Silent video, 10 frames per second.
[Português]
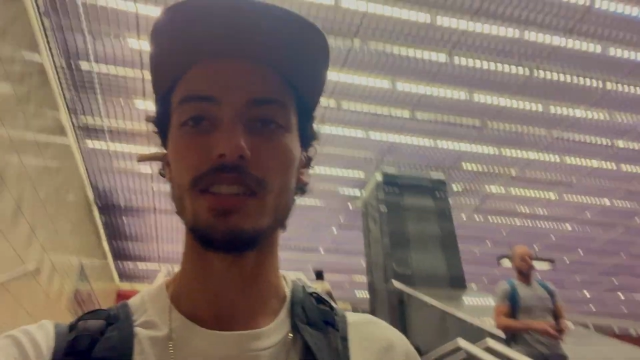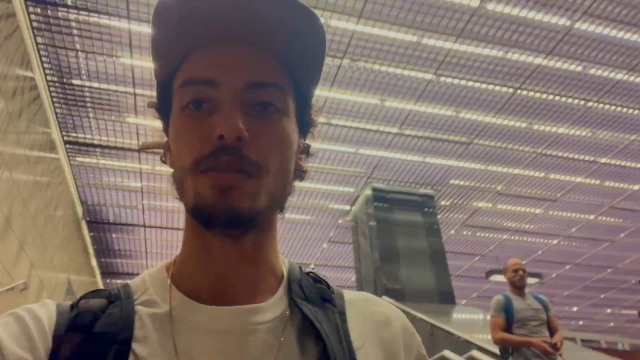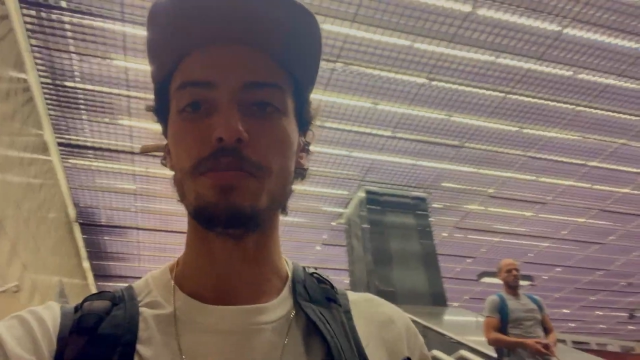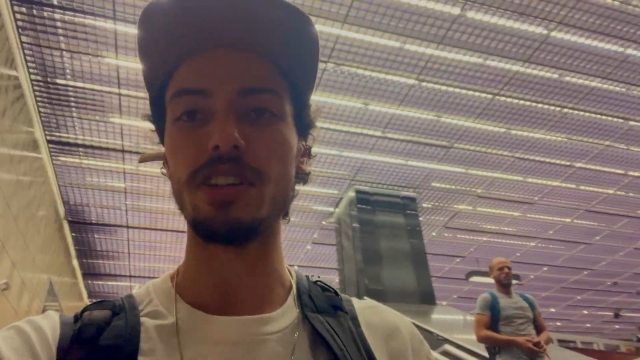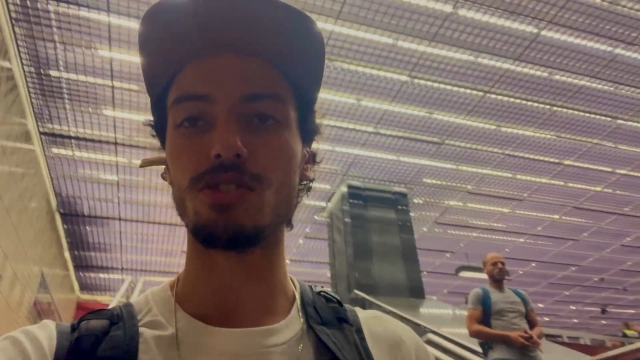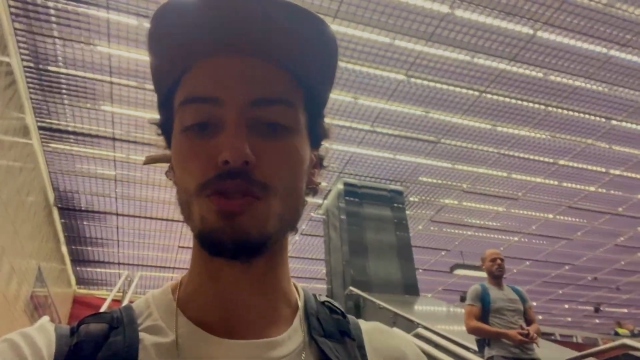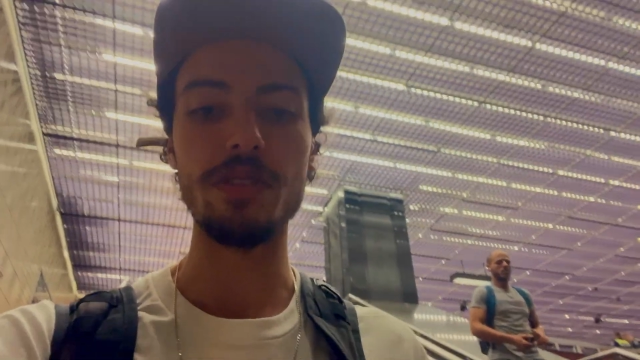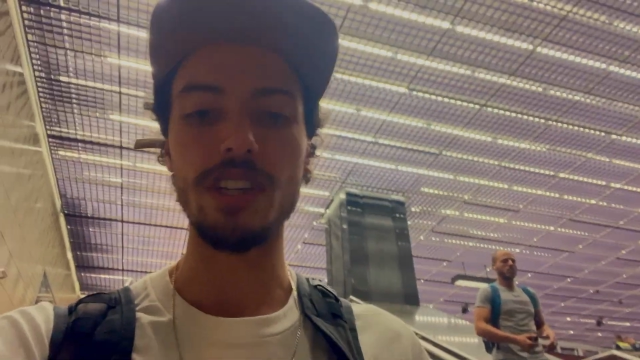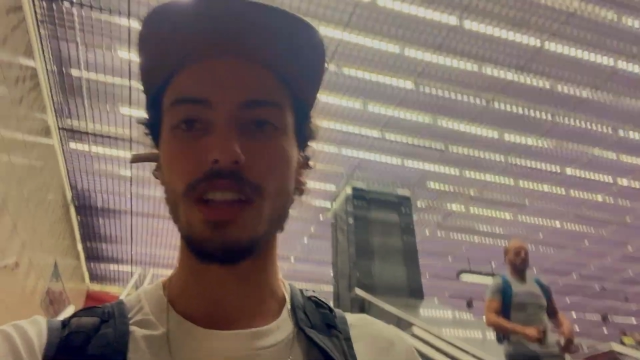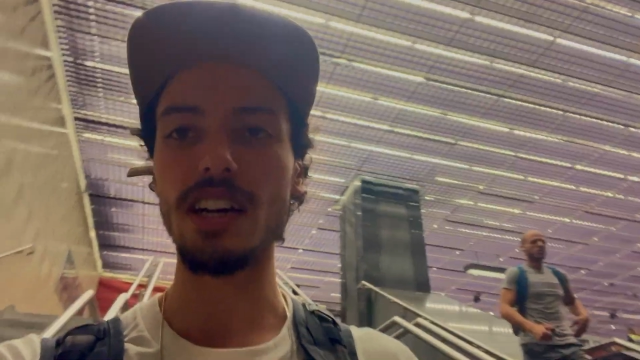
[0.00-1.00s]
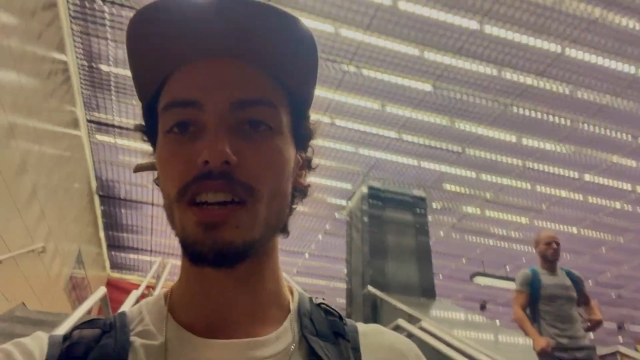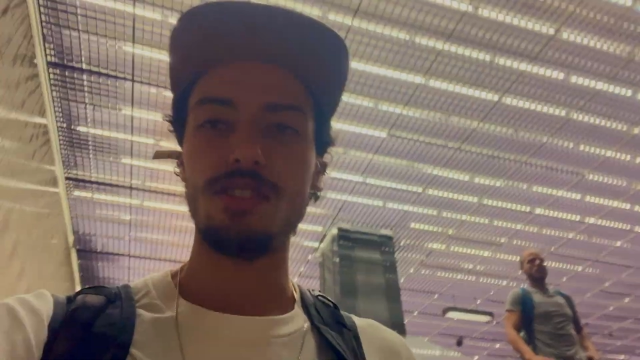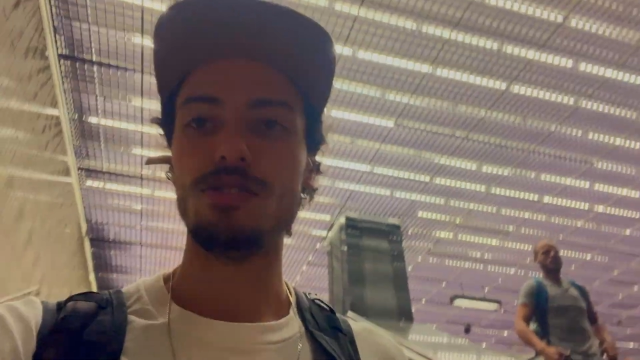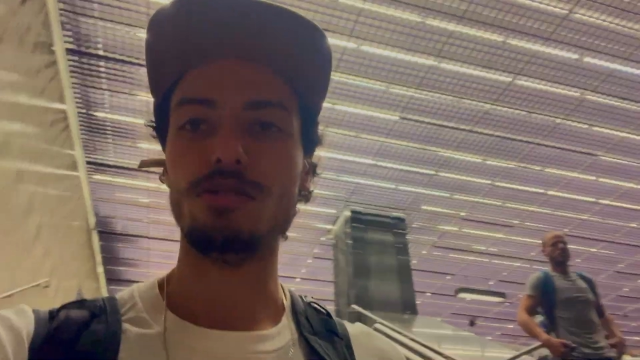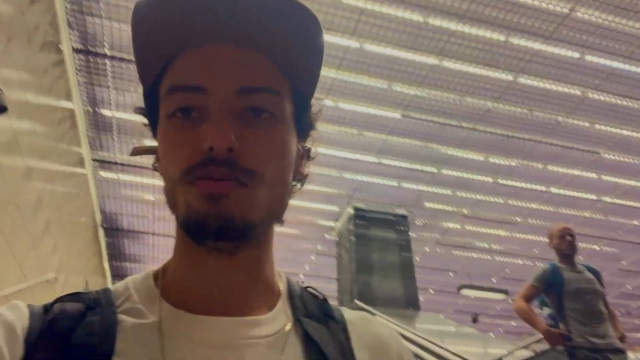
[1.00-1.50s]
dá pra subir lá
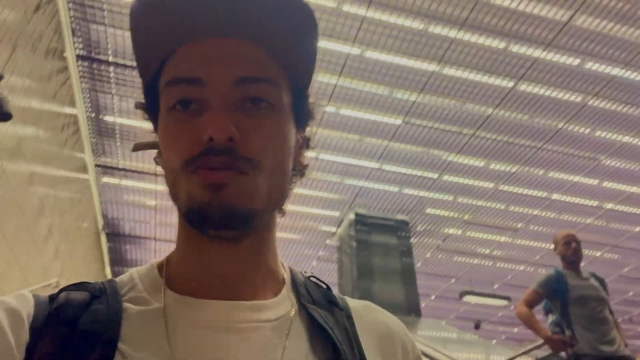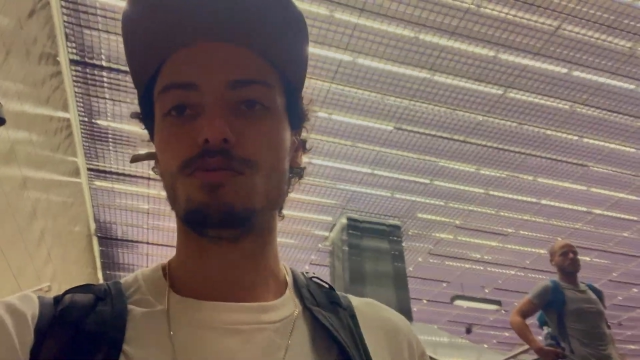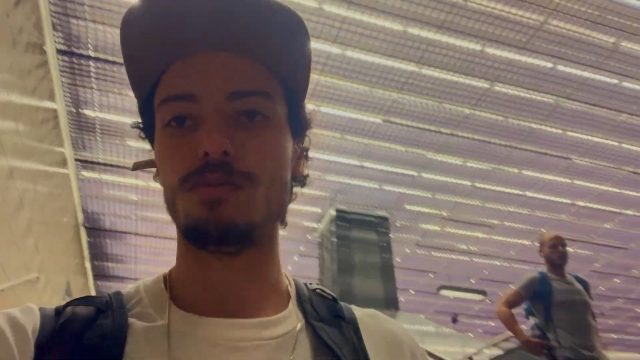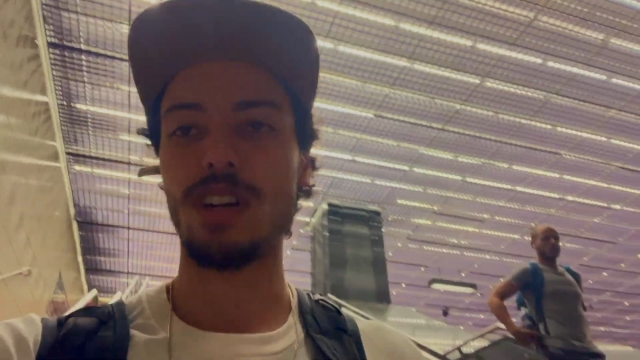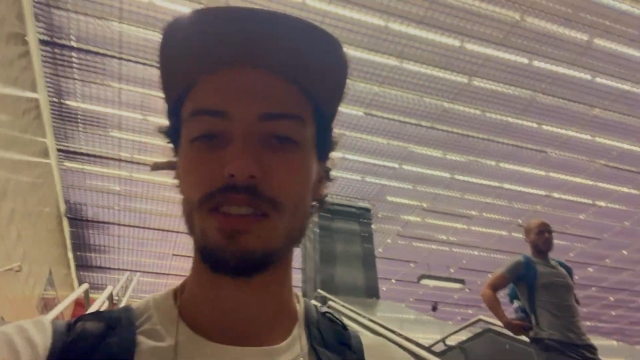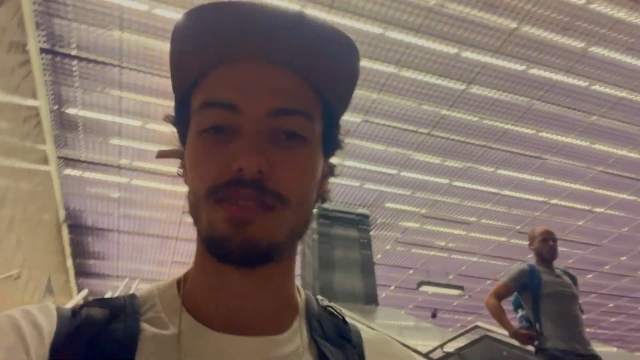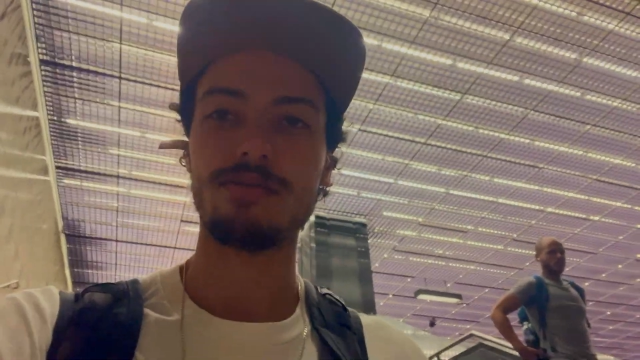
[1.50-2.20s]
numa,